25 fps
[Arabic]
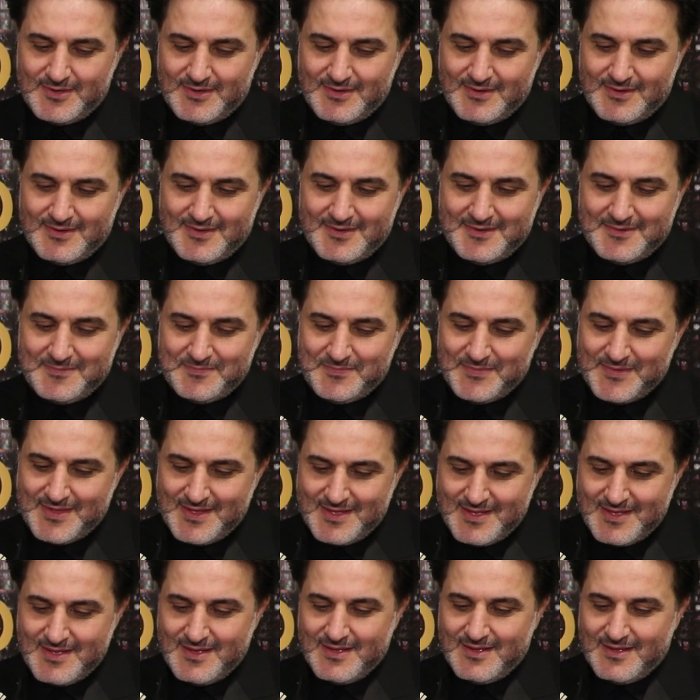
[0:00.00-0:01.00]
آه،
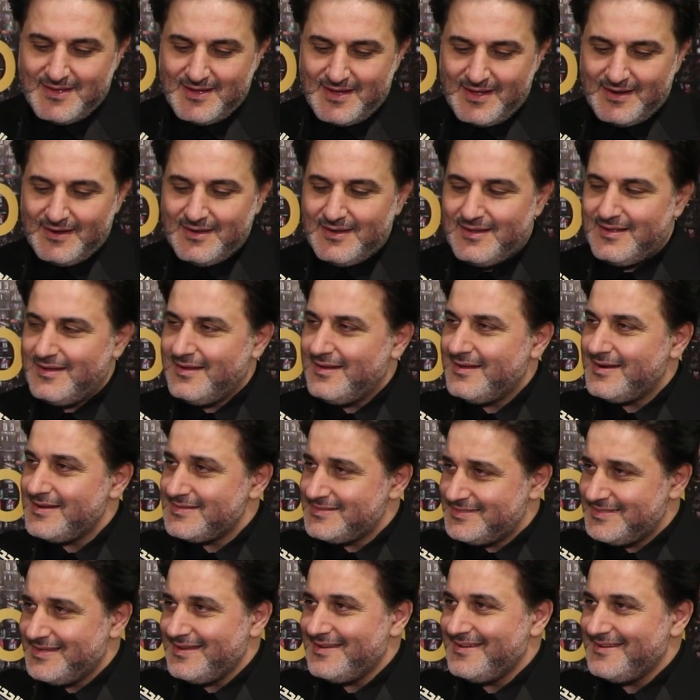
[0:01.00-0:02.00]
الله
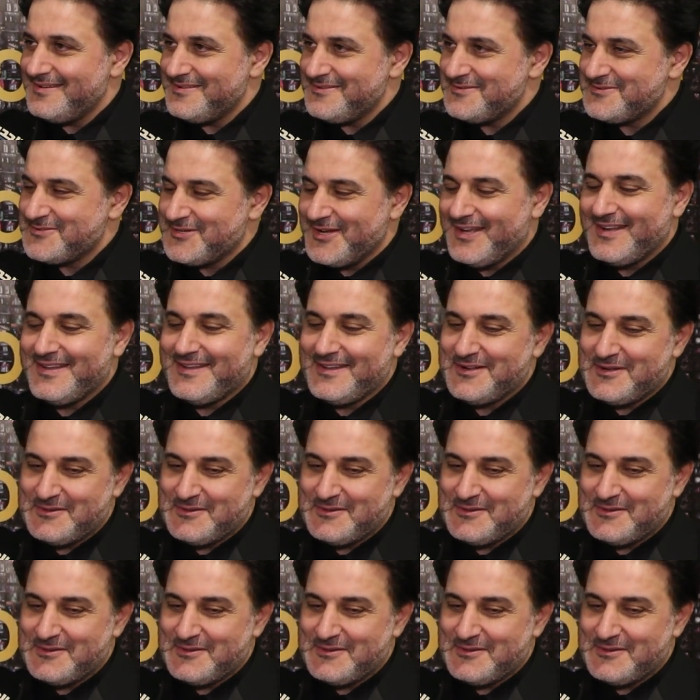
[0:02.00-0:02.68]
رزاق ان شاء الله